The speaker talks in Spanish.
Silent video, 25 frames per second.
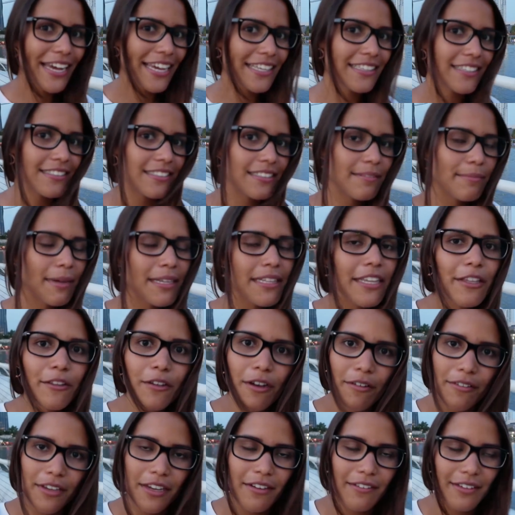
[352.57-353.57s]
esta semana y
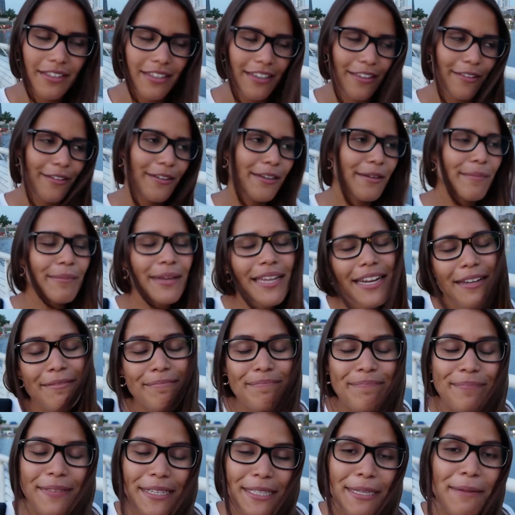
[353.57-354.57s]
no había venido. Y miren,
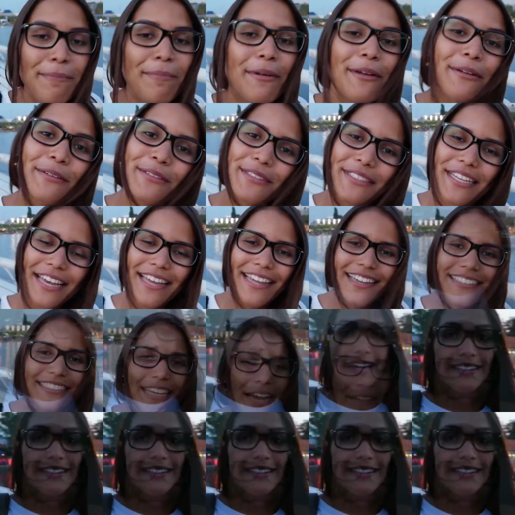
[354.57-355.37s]
vine por ustedes.